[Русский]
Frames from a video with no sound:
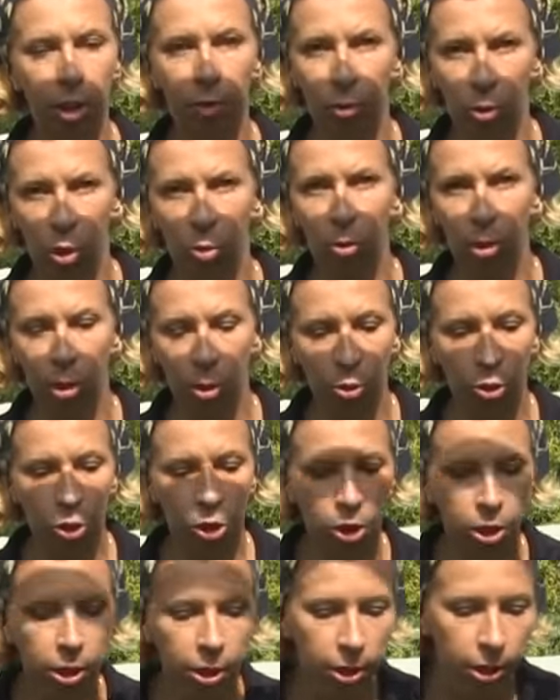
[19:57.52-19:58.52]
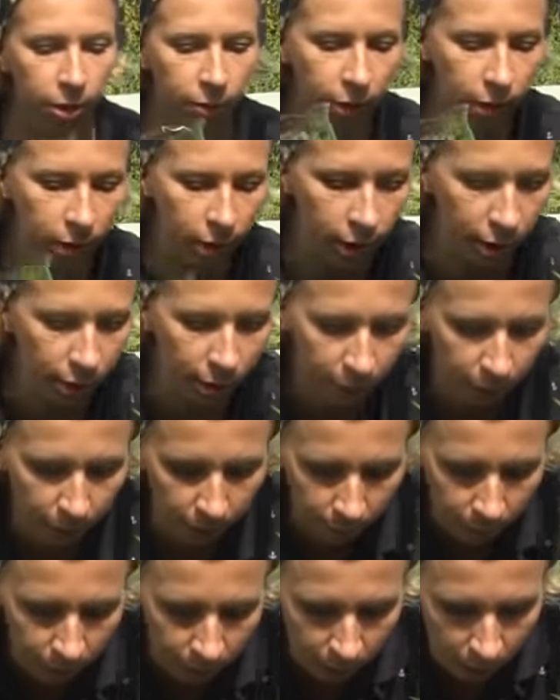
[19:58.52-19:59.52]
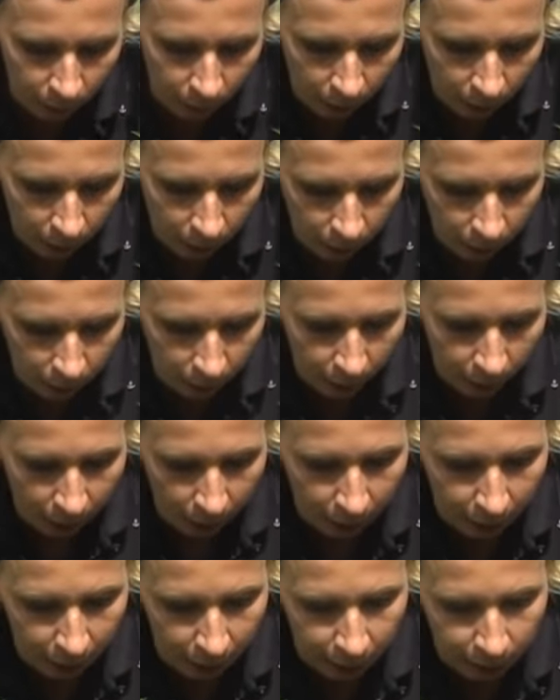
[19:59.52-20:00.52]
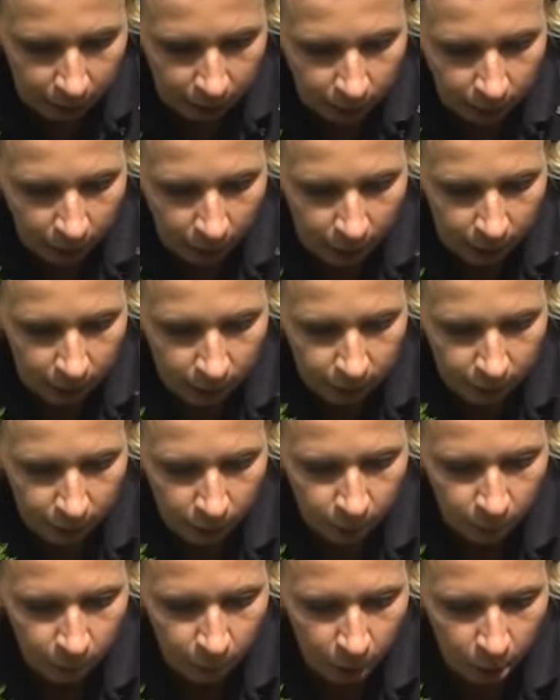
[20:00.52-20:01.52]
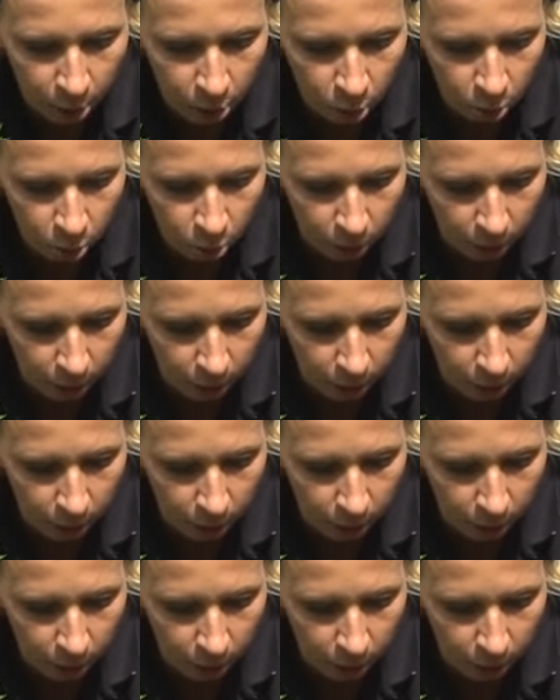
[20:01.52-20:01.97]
ни в коем случае не выкидываем а раскладываем между